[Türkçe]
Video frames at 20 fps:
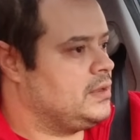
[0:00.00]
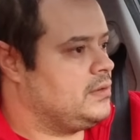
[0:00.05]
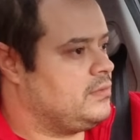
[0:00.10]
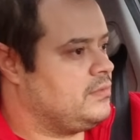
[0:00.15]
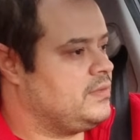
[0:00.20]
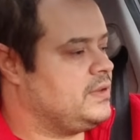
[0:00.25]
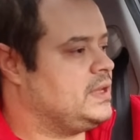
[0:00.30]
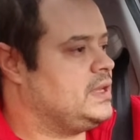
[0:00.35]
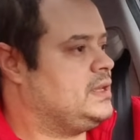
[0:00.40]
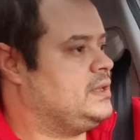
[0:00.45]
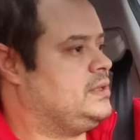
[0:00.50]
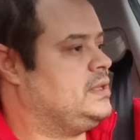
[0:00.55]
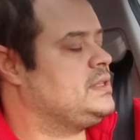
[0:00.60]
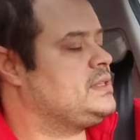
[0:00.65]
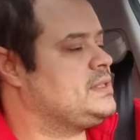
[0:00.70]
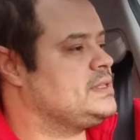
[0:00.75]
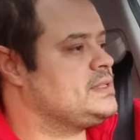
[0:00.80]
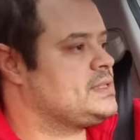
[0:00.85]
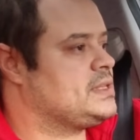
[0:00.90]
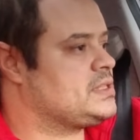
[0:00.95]
ve
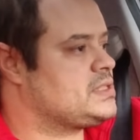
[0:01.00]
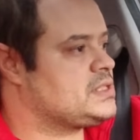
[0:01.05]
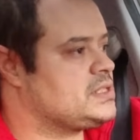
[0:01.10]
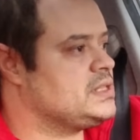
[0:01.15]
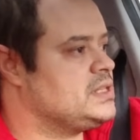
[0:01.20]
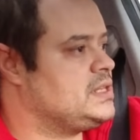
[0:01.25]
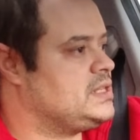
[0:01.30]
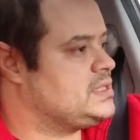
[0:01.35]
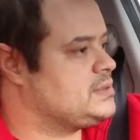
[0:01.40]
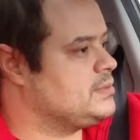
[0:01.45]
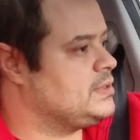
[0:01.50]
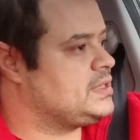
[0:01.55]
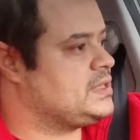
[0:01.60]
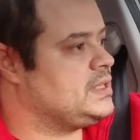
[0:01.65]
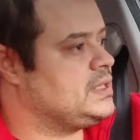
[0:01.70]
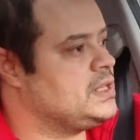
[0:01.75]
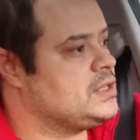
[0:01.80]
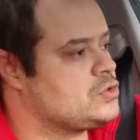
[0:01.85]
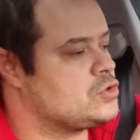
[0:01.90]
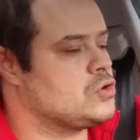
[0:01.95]
yetki satıcı
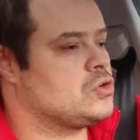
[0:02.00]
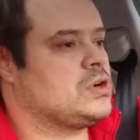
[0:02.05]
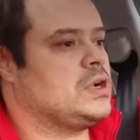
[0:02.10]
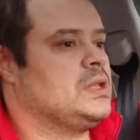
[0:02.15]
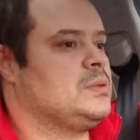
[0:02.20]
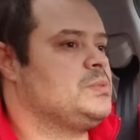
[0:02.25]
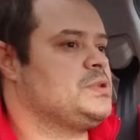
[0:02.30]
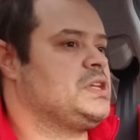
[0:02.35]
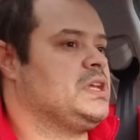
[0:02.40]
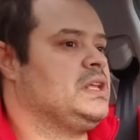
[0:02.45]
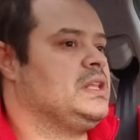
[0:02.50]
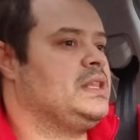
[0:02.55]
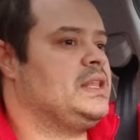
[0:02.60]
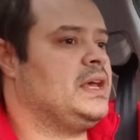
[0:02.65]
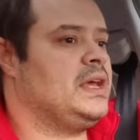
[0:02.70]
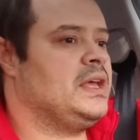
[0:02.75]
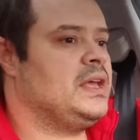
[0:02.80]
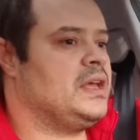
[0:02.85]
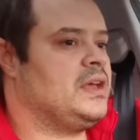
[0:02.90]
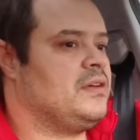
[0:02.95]
hizmetinde çok rahat bir
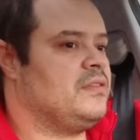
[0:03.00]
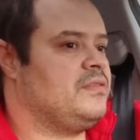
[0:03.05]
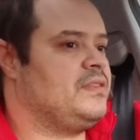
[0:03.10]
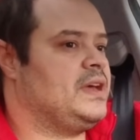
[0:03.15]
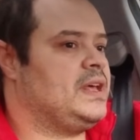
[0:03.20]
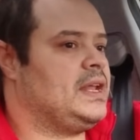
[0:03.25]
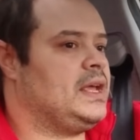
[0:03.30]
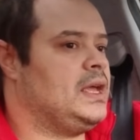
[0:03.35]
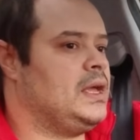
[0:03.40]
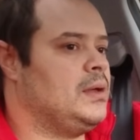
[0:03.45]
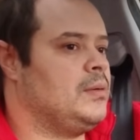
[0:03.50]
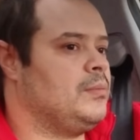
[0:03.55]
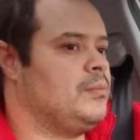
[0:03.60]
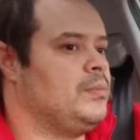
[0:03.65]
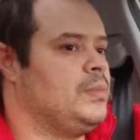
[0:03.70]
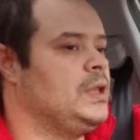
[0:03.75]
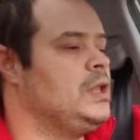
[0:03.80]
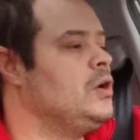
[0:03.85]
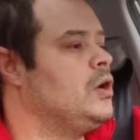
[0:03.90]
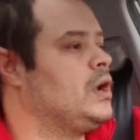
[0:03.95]
şekilde
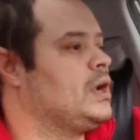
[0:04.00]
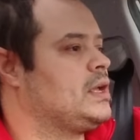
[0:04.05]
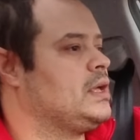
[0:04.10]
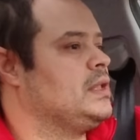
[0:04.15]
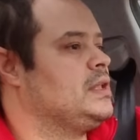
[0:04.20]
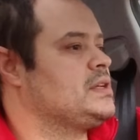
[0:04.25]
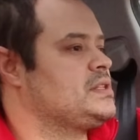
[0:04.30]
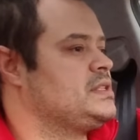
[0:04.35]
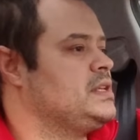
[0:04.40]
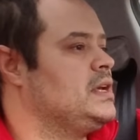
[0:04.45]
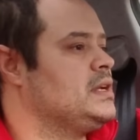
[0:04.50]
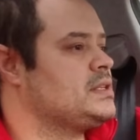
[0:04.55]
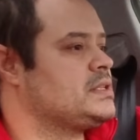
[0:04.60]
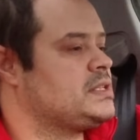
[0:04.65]
verebiliyor arkadaşlar.